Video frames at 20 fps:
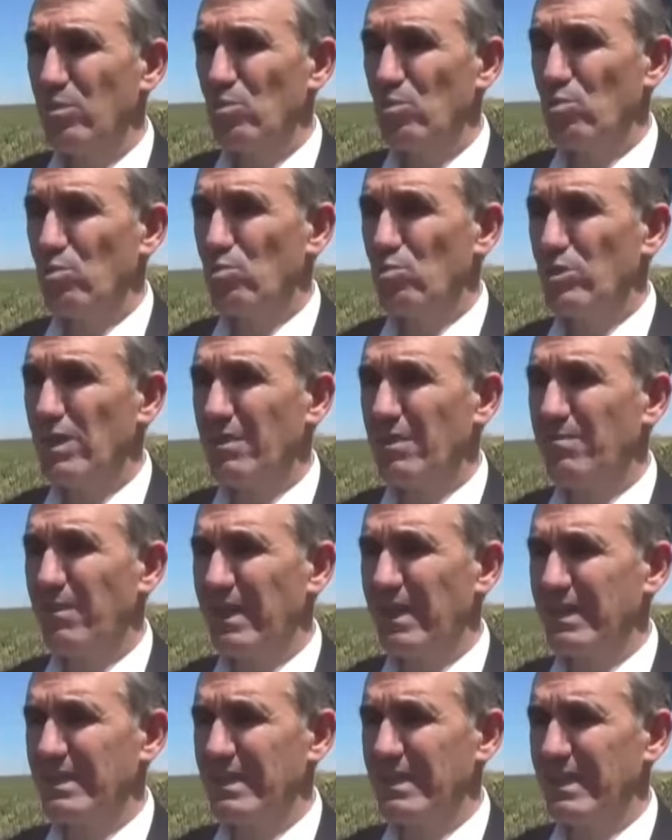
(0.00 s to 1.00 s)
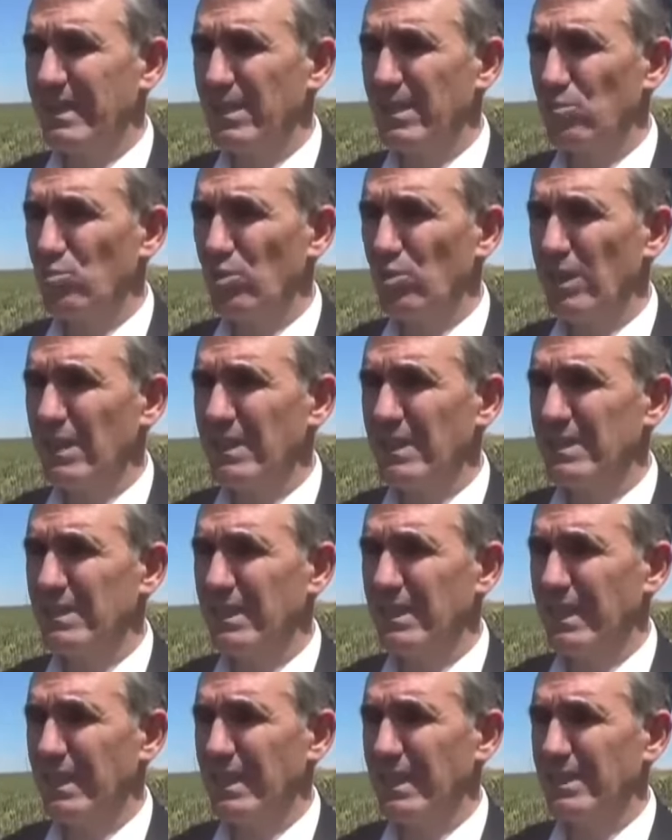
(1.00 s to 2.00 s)
yüksek faizlerden dolayı
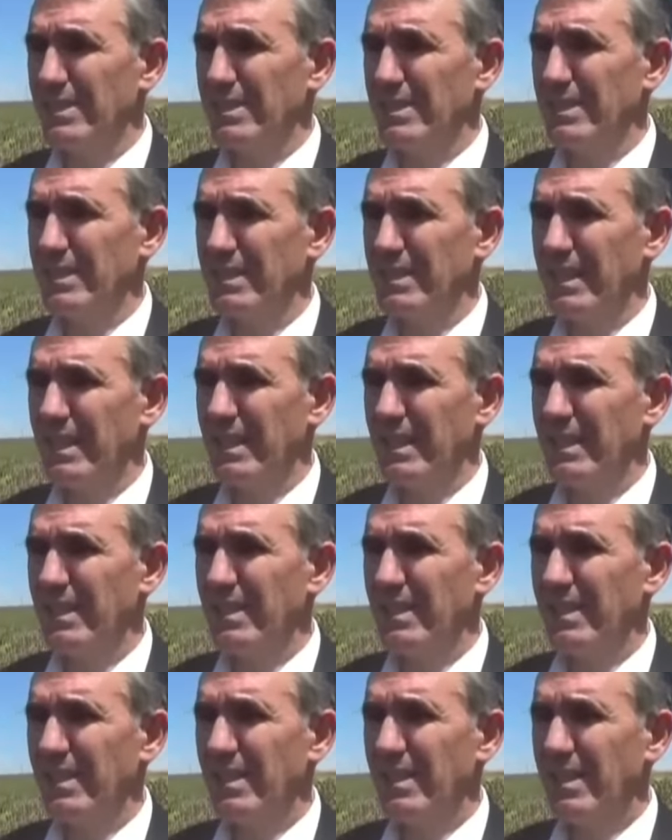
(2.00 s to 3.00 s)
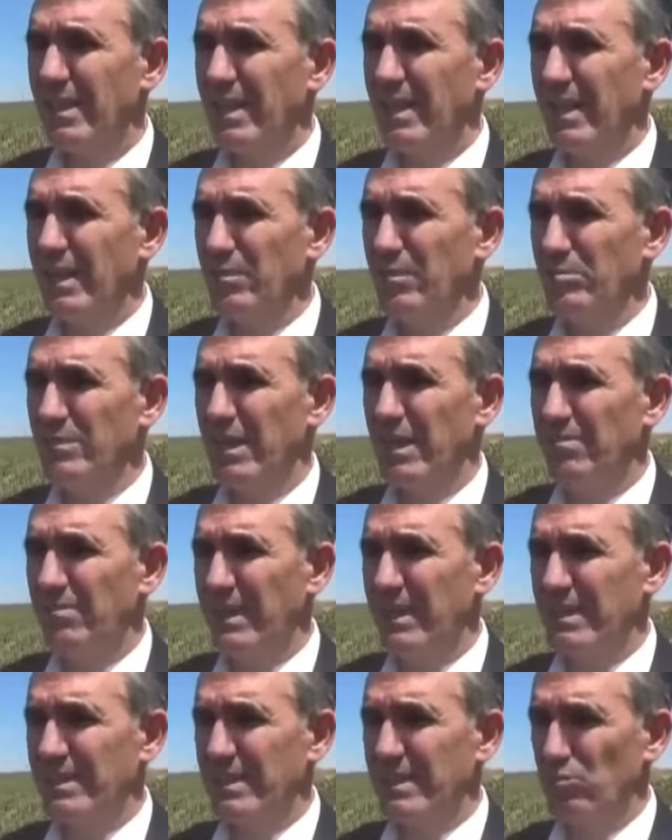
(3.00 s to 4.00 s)
sanayicinin de alım
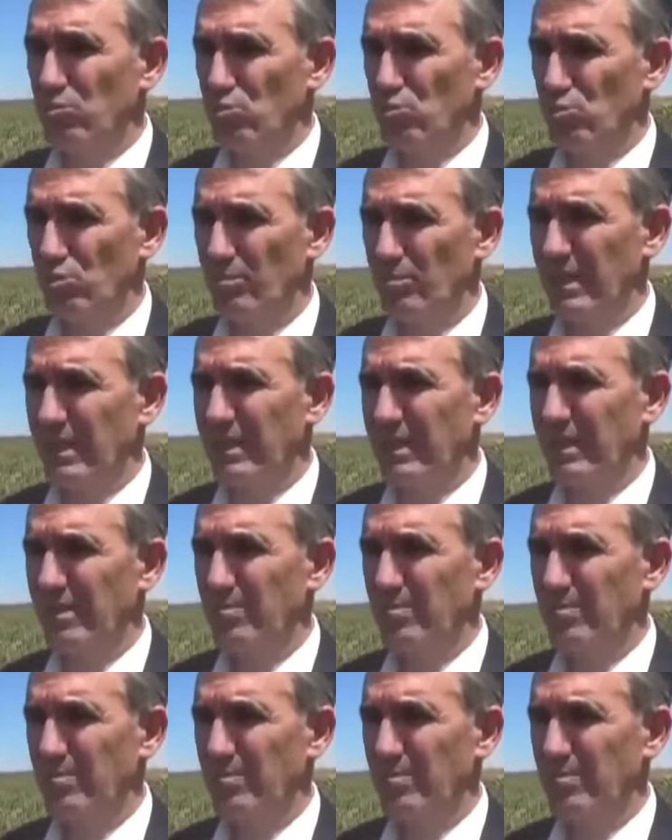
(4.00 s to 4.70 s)
refleksini düşürmekte.